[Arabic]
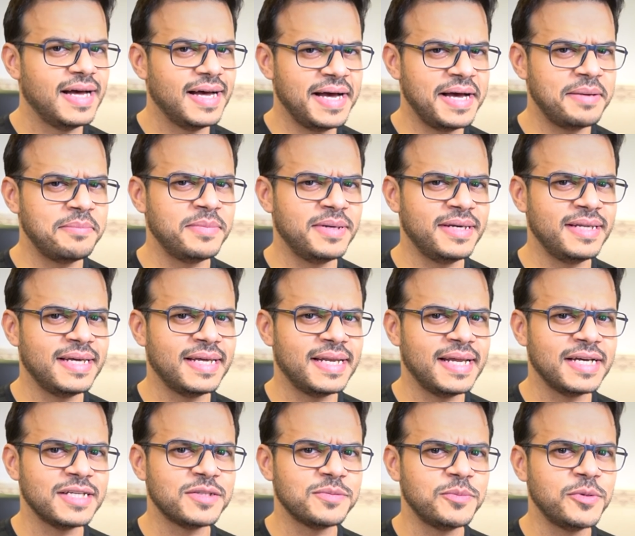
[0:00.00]
اهم
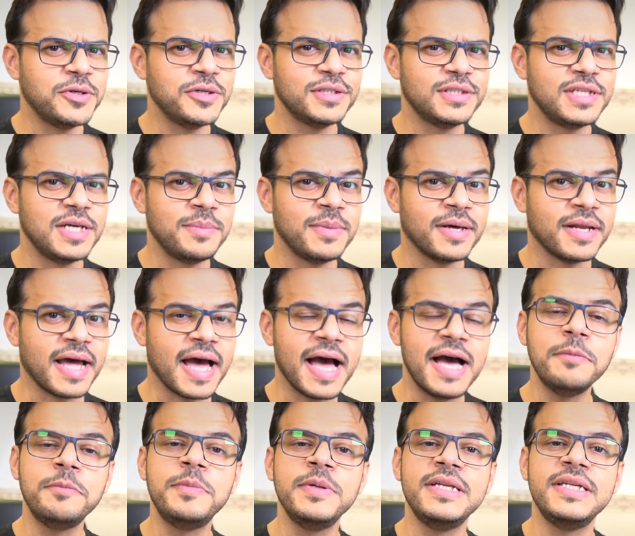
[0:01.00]
اعلانات مؤتمر
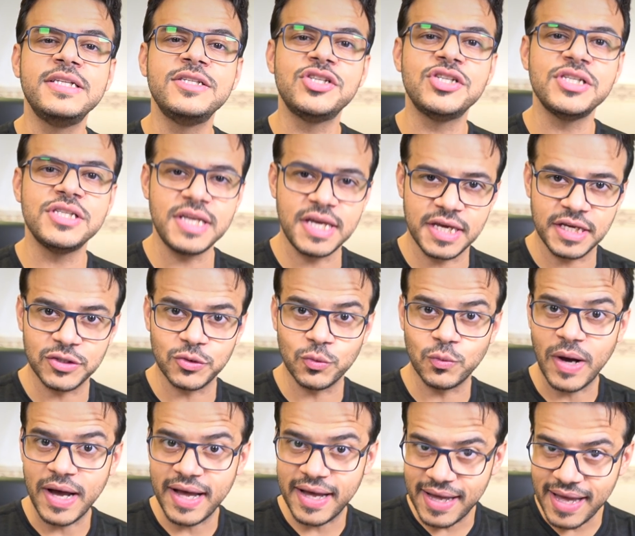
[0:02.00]
ابل الجديد
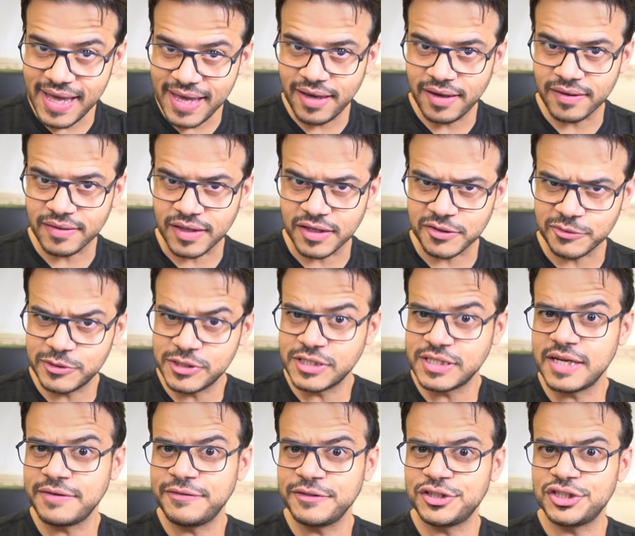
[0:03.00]
وايضا وش
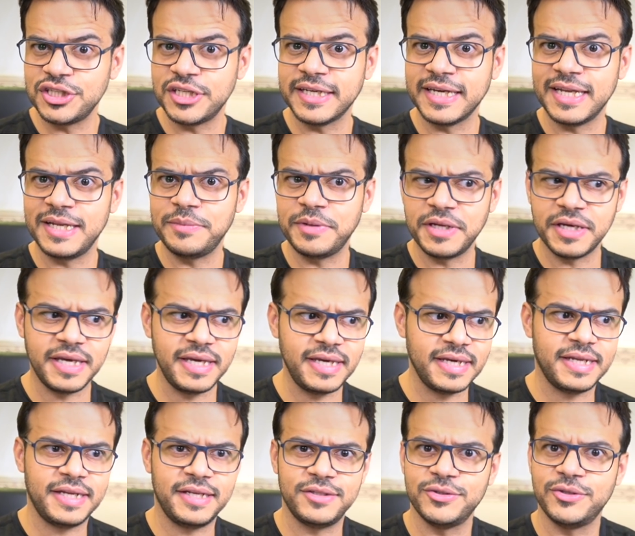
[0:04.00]
سالفه الشركه
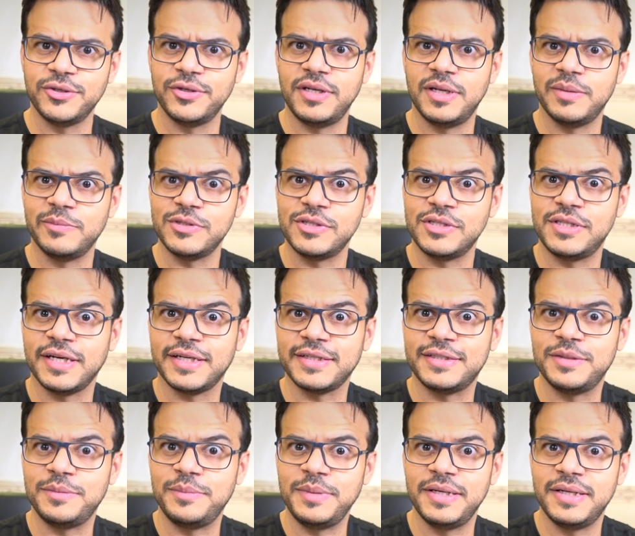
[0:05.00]
الامريكيه اللي تقول
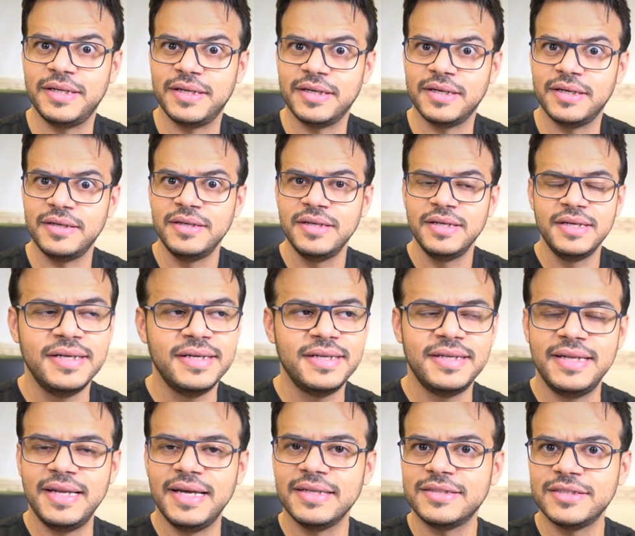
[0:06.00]
لمستخدمينها
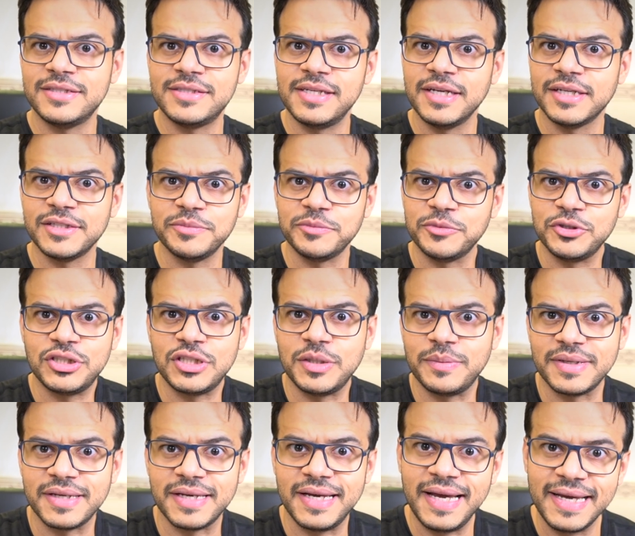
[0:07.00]
لا تستخدموا
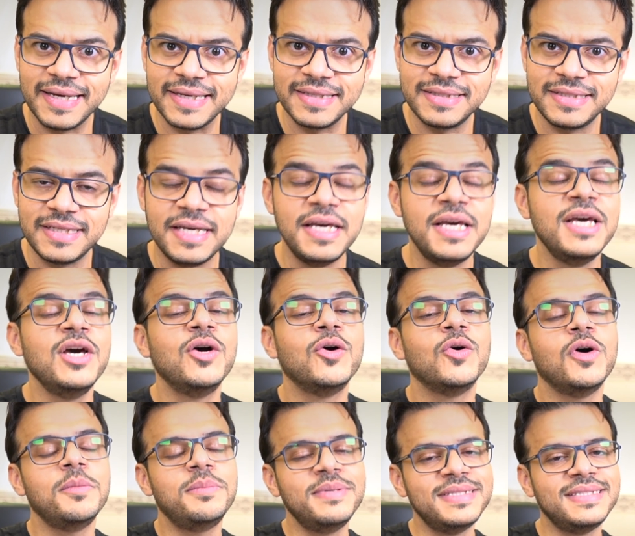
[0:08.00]
الشبكه حقتي
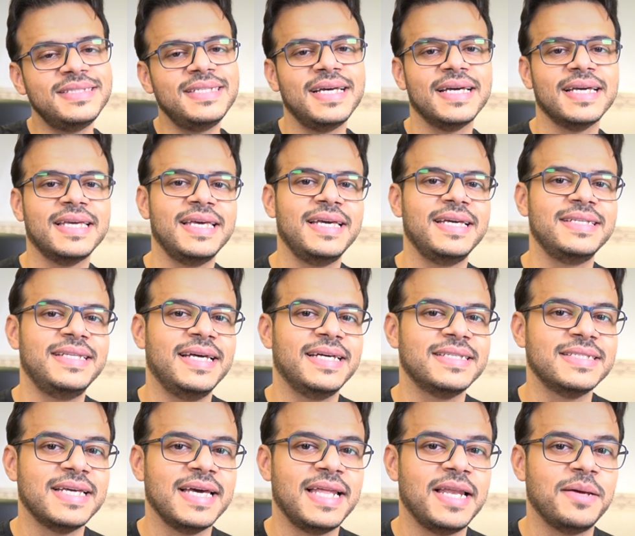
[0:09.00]
وبالتاكيد
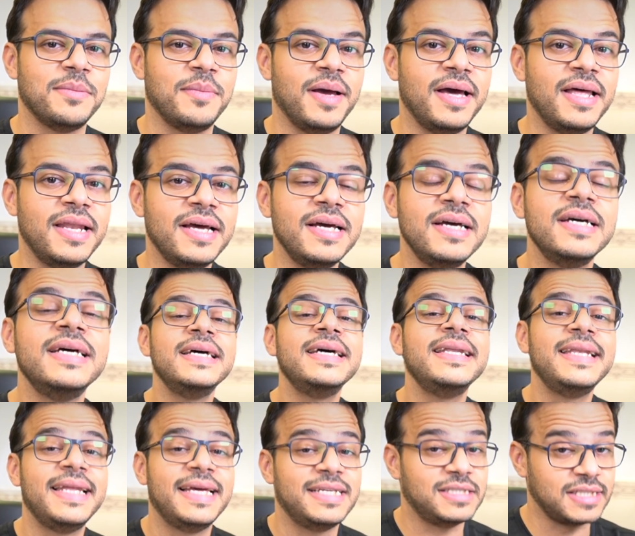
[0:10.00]
حتكلم على
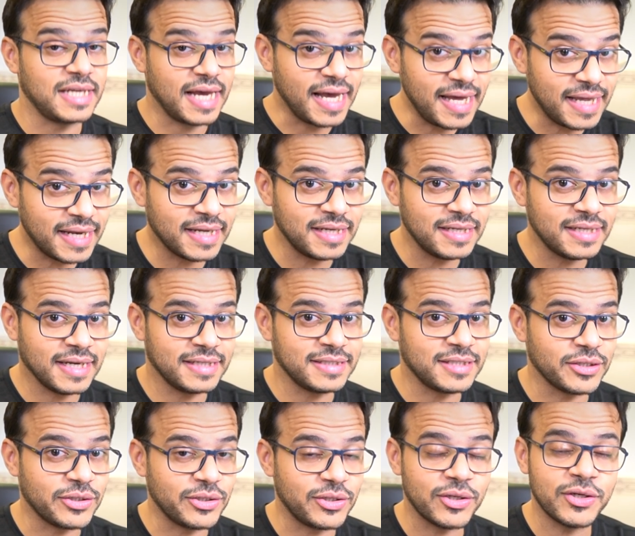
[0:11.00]
ليش انا قاعد
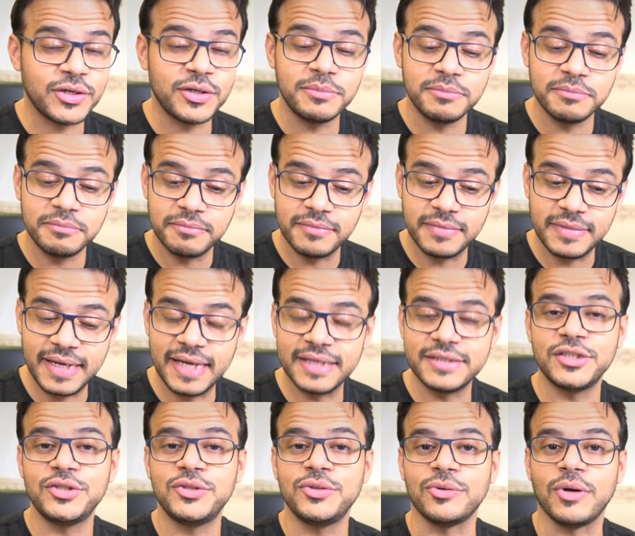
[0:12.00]
اقول لكم لا
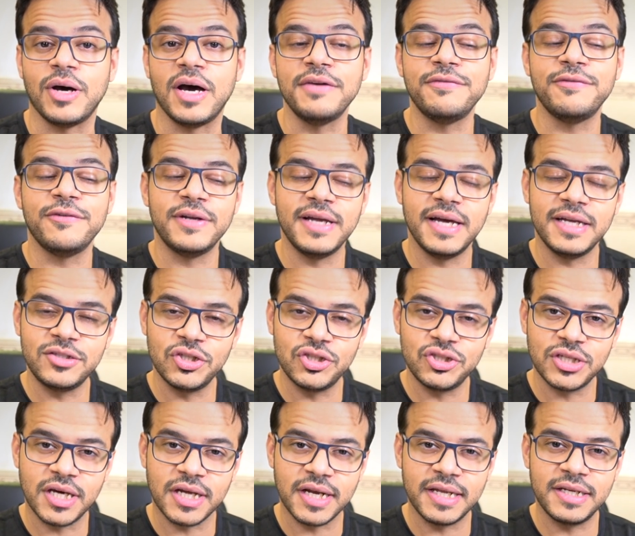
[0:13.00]
تشتروا ايفونات
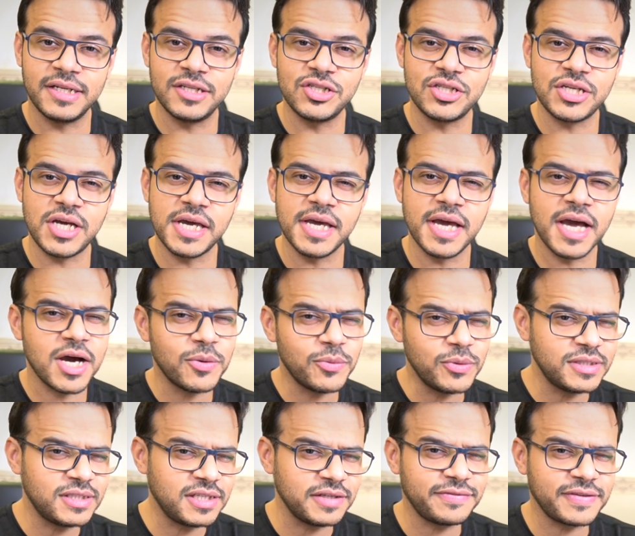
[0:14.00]
الشهرين الجايه
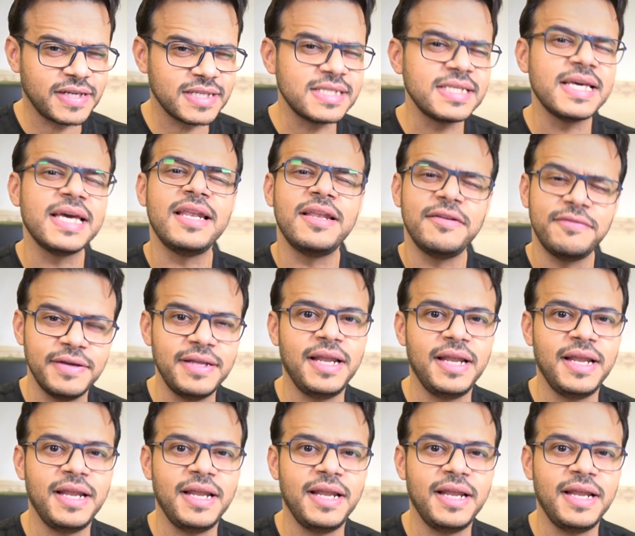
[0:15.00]
والتفاصيل في